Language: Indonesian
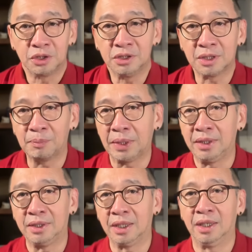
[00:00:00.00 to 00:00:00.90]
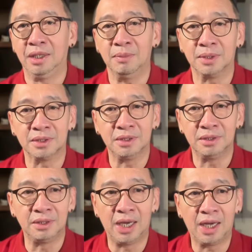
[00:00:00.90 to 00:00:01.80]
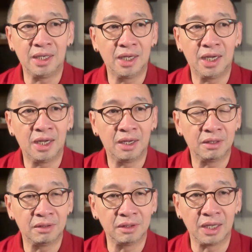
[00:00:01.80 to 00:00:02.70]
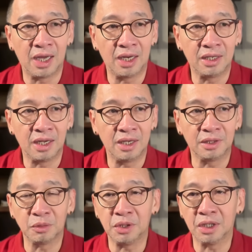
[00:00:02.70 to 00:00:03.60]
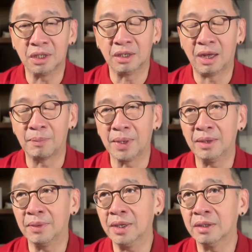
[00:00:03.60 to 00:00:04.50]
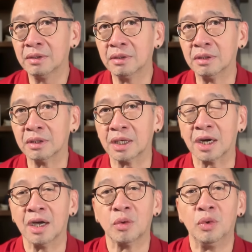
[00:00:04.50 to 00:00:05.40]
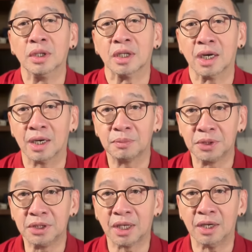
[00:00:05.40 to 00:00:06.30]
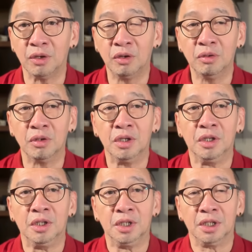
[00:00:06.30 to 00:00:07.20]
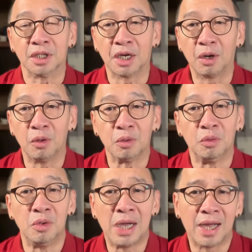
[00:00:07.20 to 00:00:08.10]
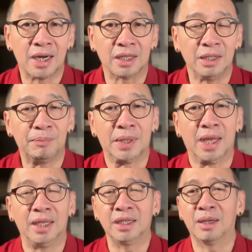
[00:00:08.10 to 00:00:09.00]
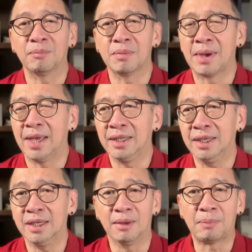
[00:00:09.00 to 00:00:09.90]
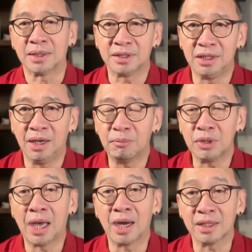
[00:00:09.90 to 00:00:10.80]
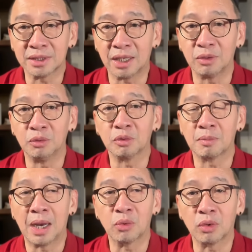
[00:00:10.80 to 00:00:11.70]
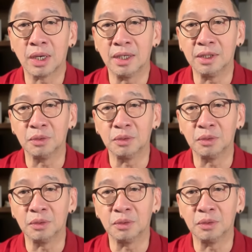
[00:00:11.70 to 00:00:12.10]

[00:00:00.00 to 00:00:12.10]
gue sih sampai detik ini masih nggak ada nggak ada itunya apa namanya eh, keraguan terhadap sintayong kalau gue nggak ngerti pergantian pemainnya ya pasti dia punya alasan untuk melakukan